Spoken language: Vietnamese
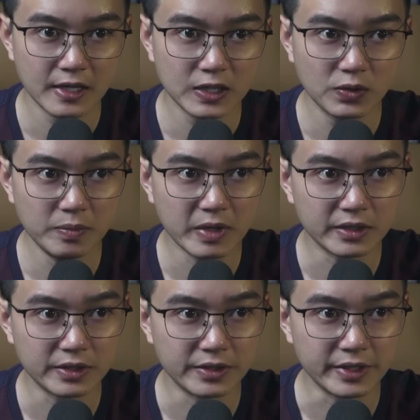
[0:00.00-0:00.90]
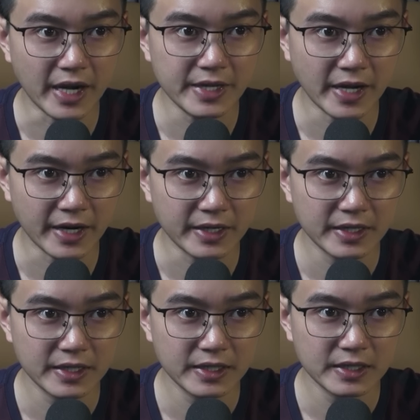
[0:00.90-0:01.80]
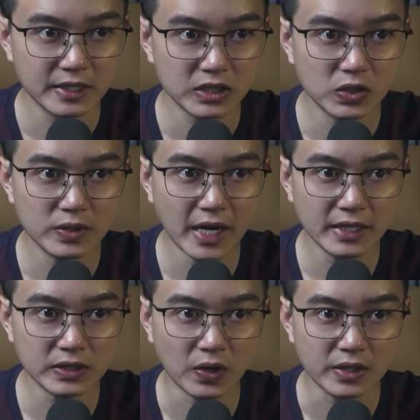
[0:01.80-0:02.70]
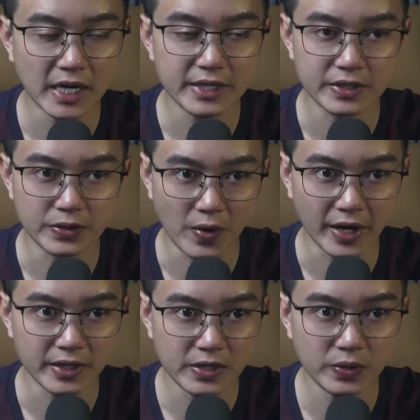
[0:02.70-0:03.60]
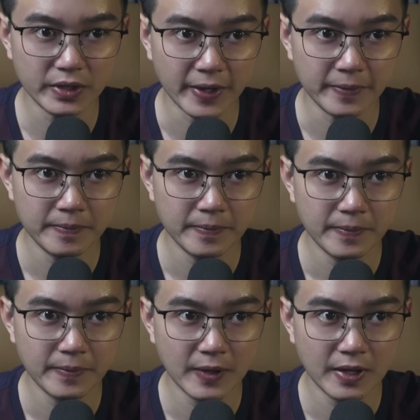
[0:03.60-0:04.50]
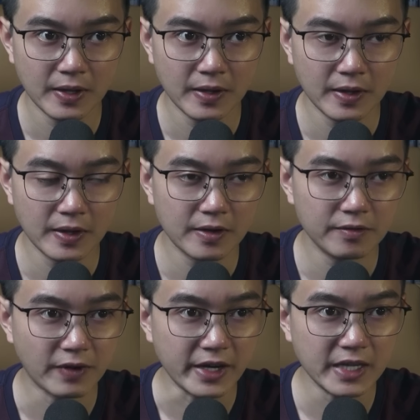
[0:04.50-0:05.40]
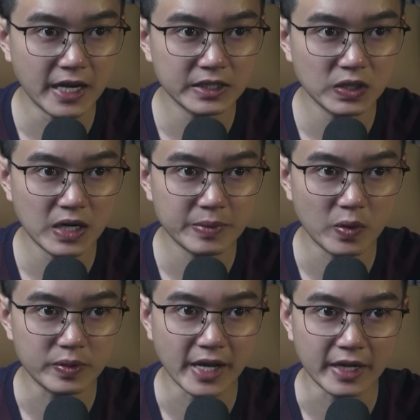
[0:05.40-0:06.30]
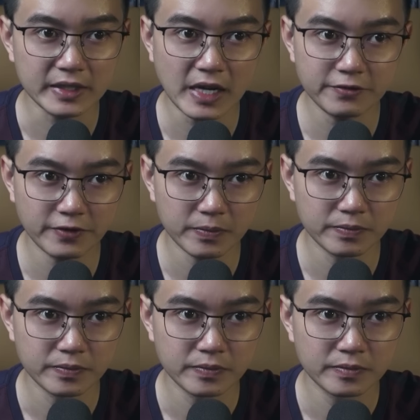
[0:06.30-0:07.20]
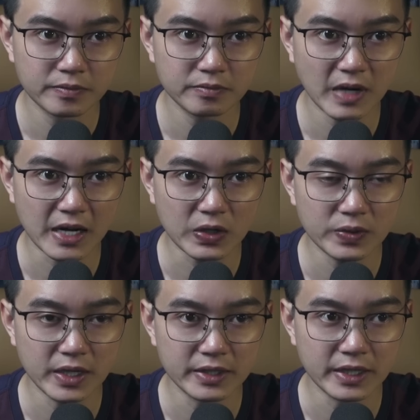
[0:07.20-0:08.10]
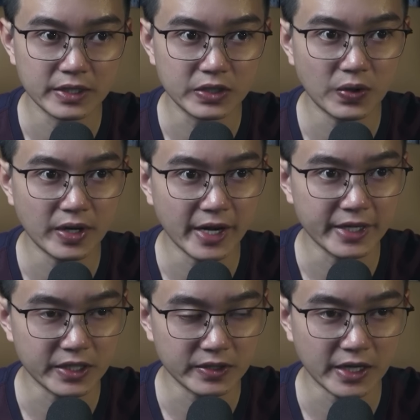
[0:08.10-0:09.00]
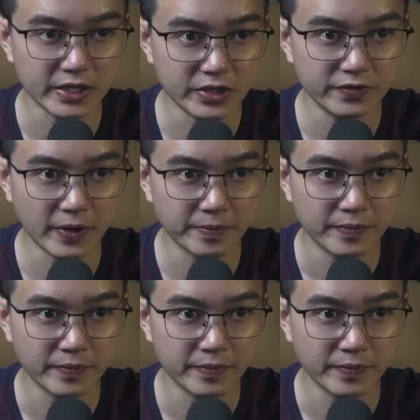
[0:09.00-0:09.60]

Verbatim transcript: Thúy bình thường nhã nhặn, cố gắng tỏ ra đường hoàng nhất có thể. Phải chăng nó là một dạng tác phong mà cô định hình cho ngày trở thành trưởng phòng?